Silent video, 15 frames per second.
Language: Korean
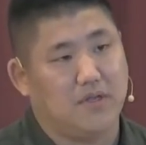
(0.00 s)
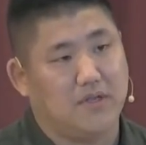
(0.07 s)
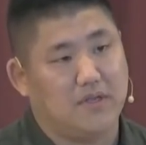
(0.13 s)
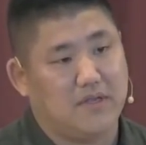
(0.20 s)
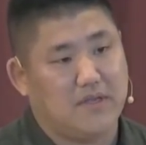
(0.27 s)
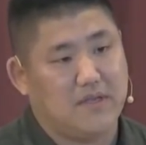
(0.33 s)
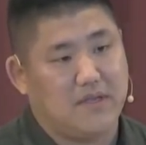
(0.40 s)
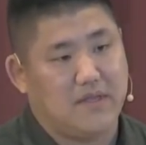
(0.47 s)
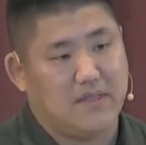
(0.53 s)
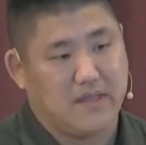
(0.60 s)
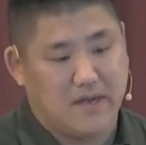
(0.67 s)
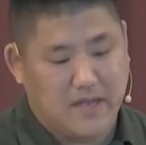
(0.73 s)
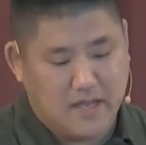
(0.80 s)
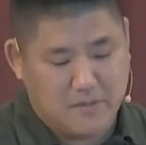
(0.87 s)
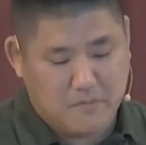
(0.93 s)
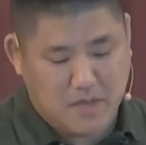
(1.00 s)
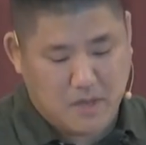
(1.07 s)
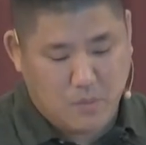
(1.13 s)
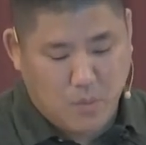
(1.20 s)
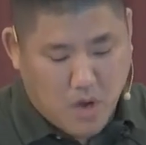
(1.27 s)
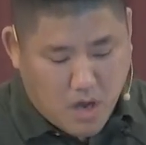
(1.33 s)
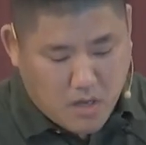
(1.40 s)
11절에 보니까
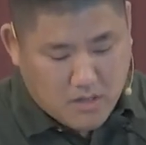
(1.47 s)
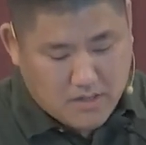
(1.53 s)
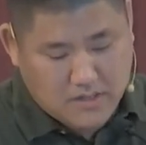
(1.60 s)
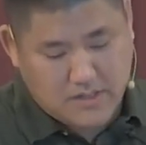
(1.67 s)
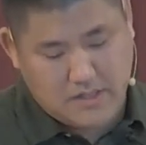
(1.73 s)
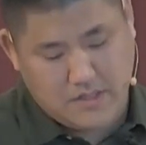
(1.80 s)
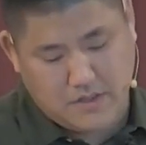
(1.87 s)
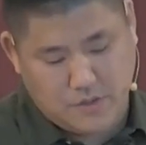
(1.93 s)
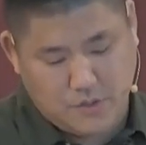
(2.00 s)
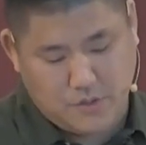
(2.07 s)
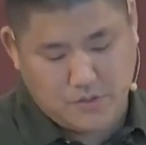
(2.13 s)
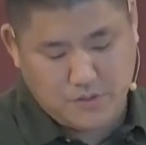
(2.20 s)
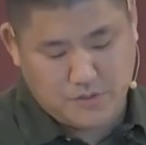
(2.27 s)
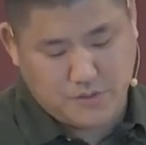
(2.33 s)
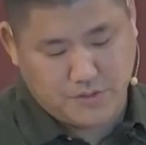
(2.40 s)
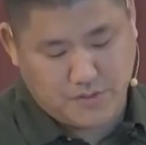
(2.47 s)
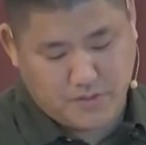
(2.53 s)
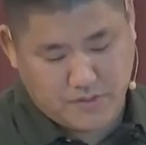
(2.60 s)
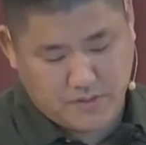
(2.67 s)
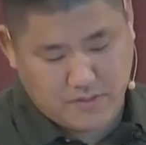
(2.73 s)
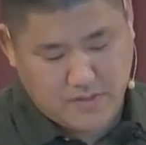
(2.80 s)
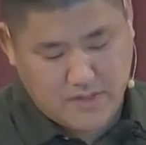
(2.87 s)
주님,
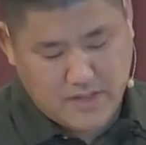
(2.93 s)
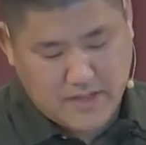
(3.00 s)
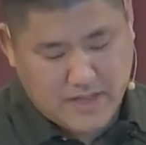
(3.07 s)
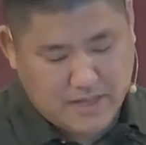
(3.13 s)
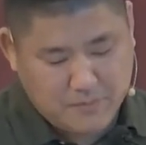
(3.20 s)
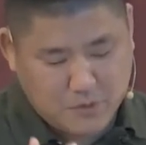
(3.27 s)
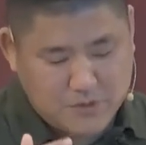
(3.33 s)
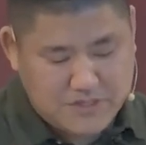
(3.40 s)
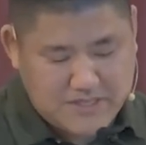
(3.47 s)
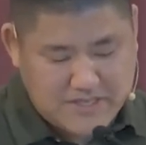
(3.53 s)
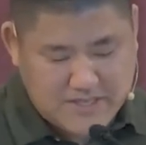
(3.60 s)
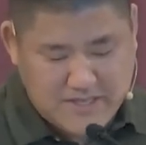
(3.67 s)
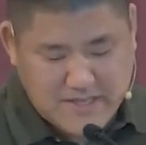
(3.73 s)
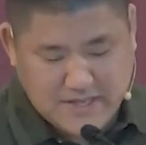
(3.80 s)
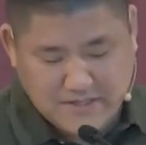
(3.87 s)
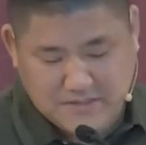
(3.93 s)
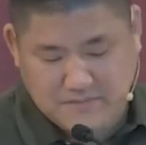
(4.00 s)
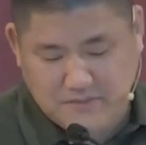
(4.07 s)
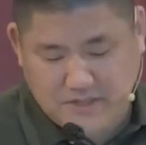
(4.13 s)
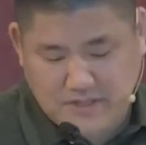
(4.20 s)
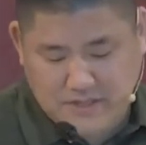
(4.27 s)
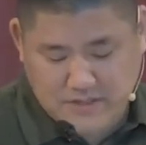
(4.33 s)
주님의 길을 가르쳐
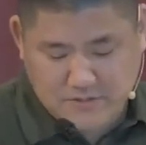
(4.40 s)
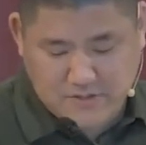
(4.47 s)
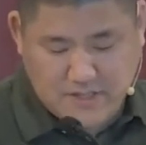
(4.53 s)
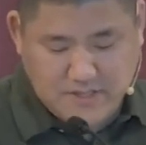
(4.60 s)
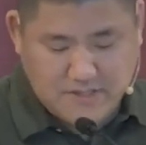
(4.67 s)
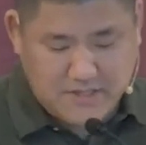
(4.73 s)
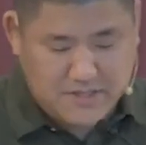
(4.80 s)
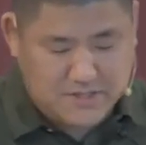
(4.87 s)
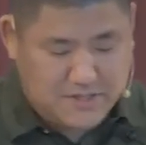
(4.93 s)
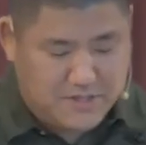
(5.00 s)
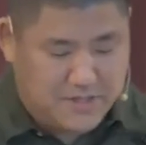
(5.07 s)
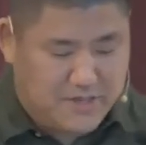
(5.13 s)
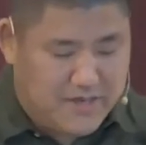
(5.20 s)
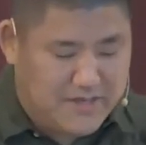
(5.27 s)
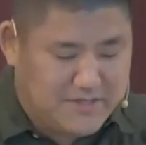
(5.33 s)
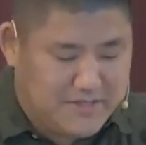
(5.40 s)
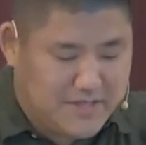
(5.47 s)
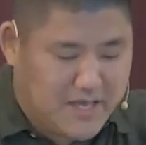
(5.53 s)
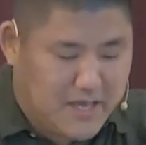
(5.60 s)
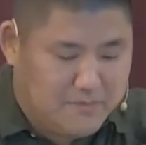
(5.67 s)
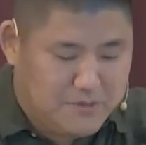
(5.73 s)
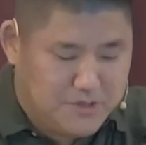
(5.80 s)
주십시오. 제가 진심으로
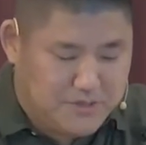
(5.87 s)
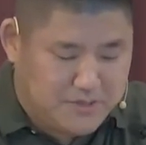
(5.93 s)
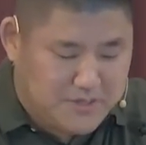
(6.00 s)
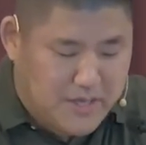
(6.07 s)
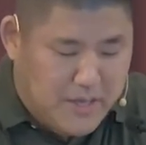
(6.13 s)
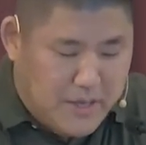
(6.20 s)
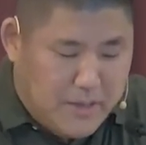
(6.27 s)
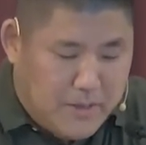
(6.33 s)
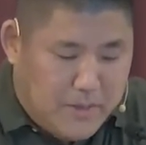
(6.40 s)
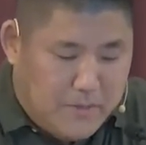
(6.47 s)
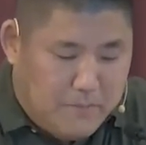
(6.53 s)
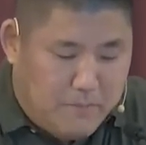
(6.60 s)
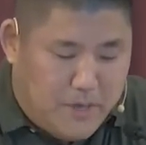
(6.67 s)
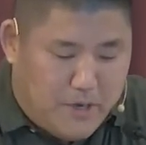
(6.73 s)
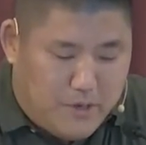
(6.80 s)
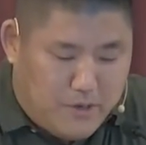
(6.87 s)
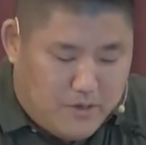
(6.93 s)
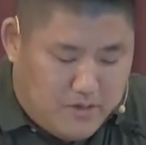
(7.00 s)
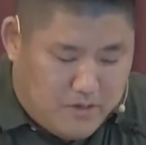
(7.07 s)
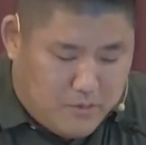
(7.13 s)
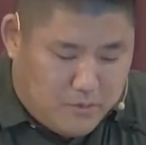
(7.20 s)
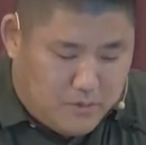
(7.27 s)
따르겠습니다. 라고 다윗이
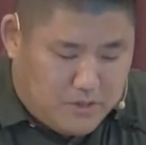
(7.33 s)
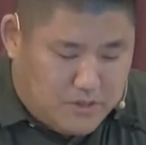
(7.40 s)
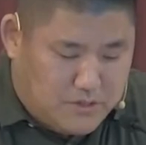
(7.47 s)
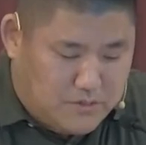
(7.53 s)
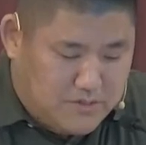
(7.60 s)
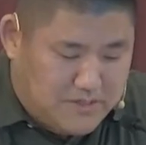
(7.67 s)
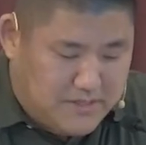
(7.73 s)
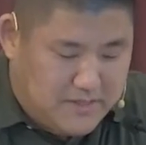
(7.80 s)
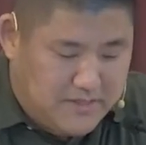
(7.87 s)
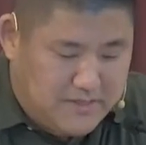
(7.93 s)
고백합니다.